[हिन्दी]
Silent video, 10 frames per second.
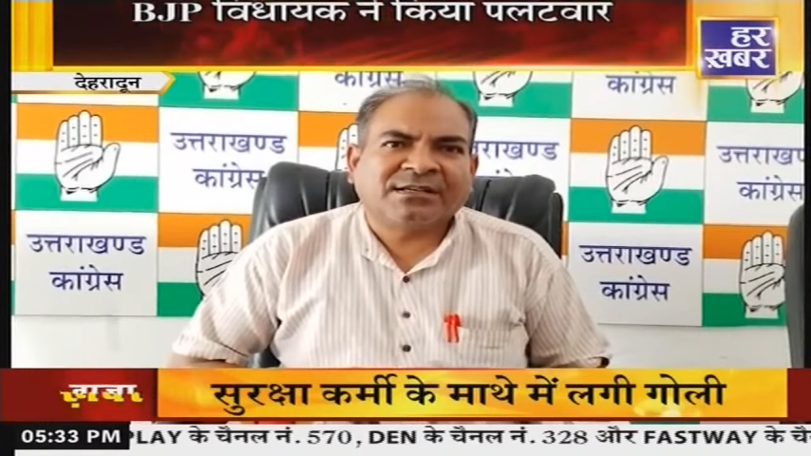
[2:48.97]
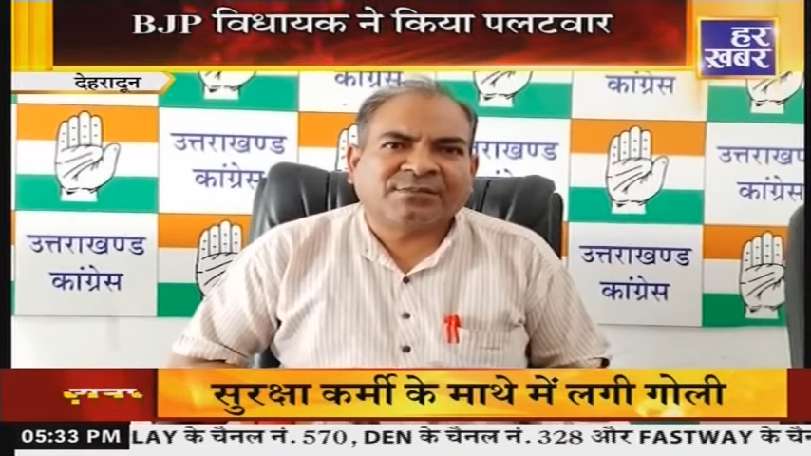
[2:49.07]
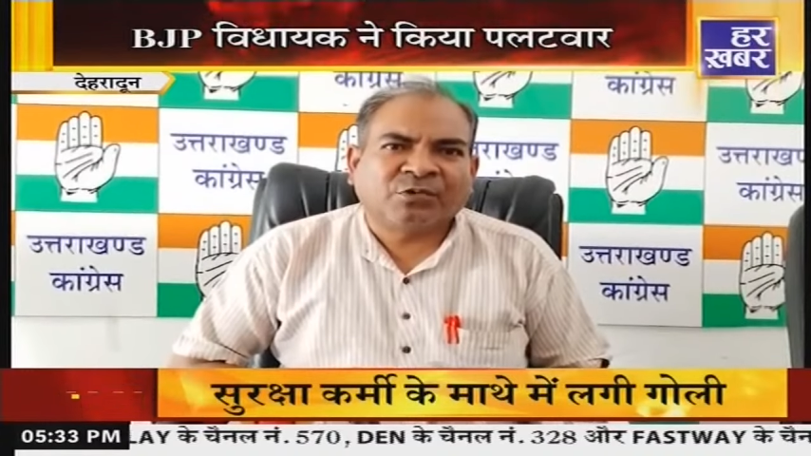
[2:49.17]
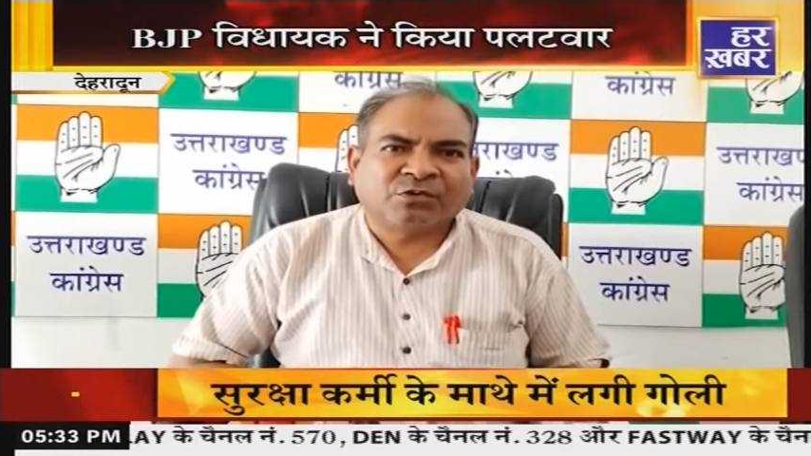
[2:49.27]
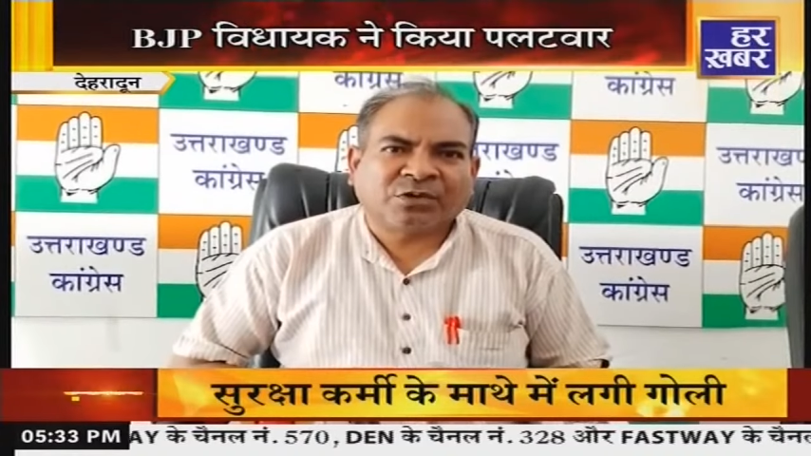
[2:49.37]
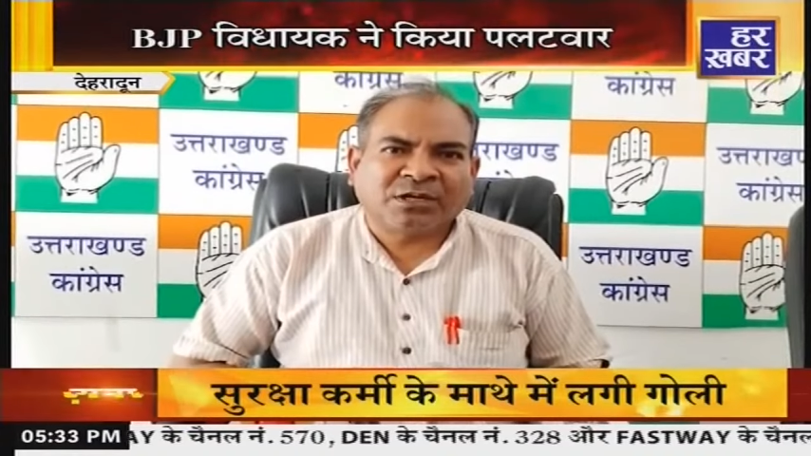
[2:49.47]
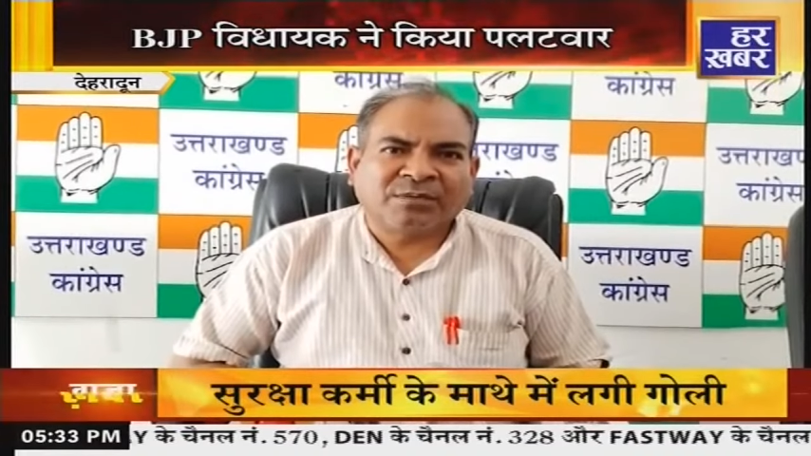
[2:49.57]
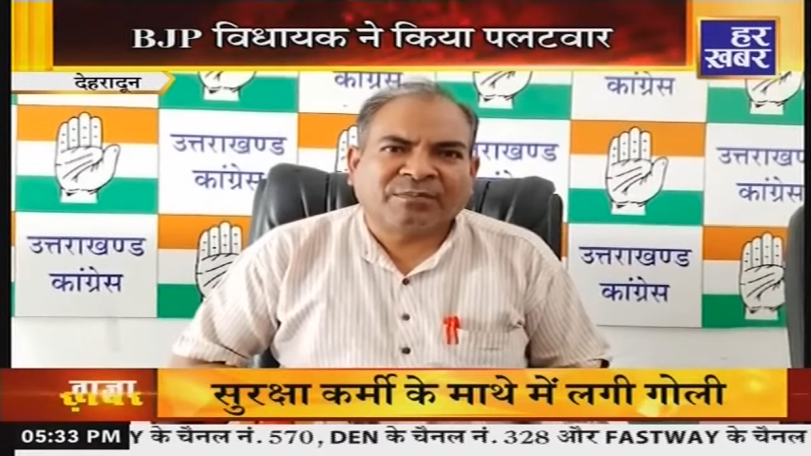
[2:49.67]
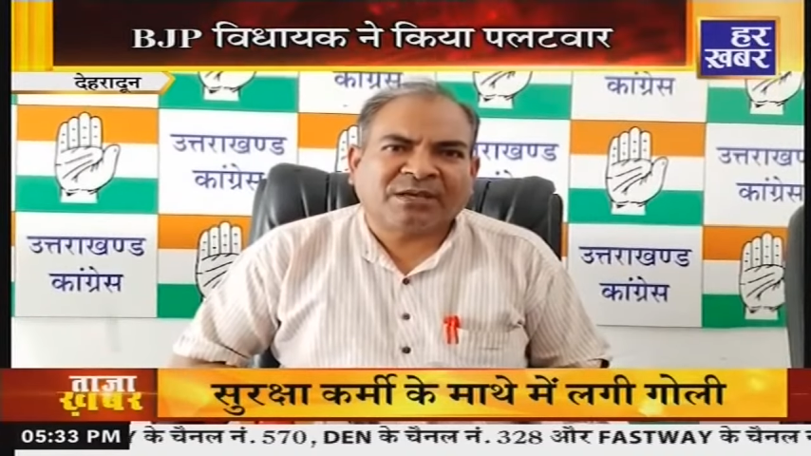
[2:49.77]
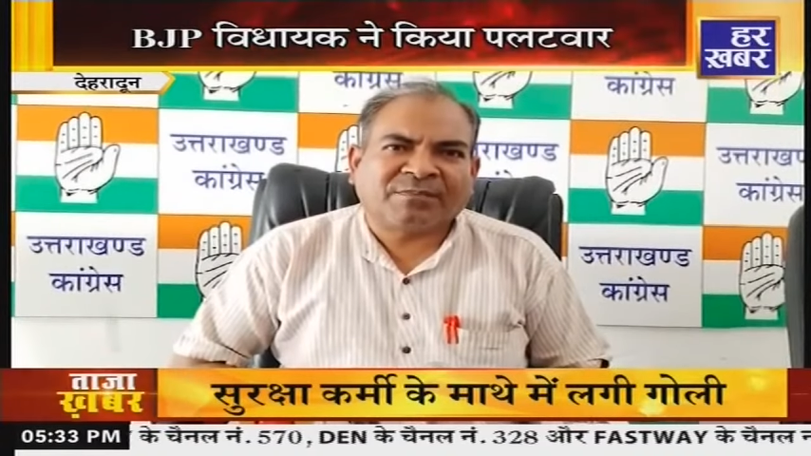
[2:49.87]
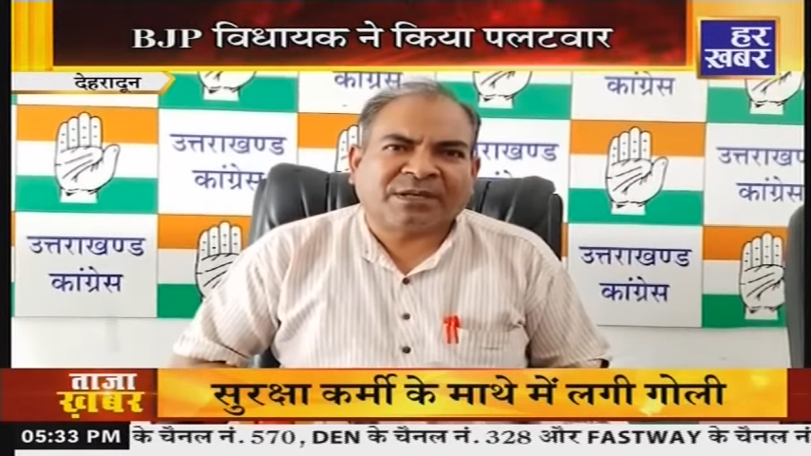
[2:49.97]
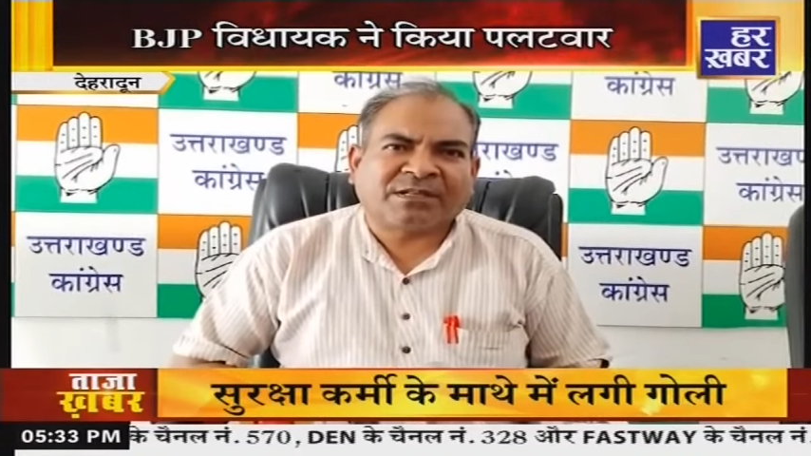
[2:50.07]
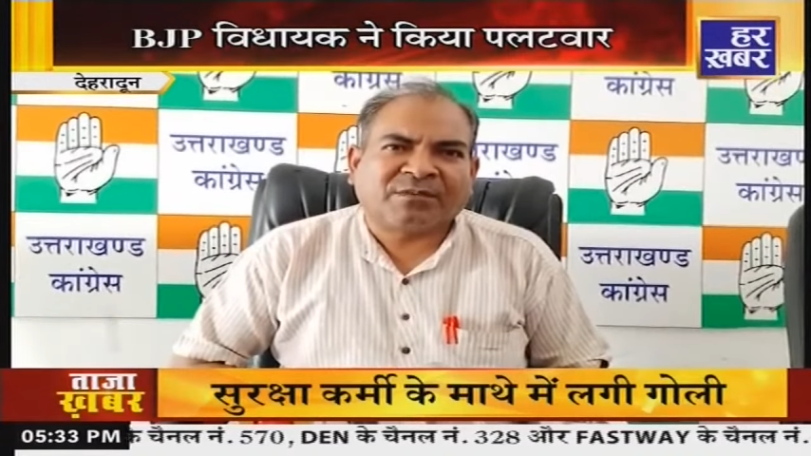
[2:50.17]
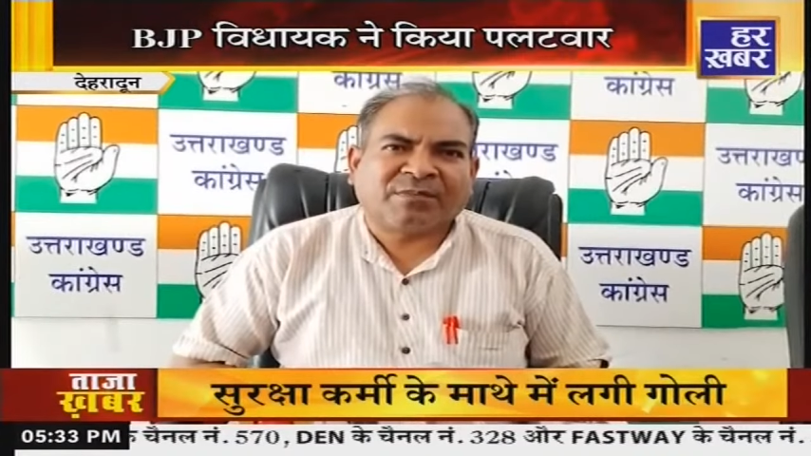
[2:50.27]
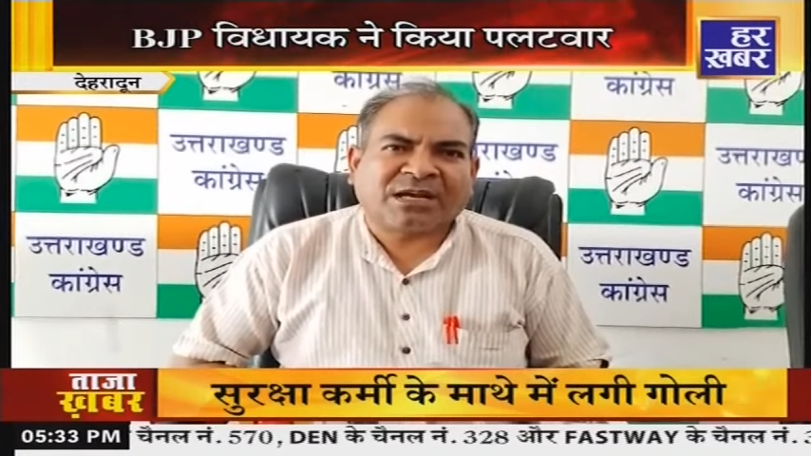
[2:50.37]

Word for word: यमुनोत्री में पैदल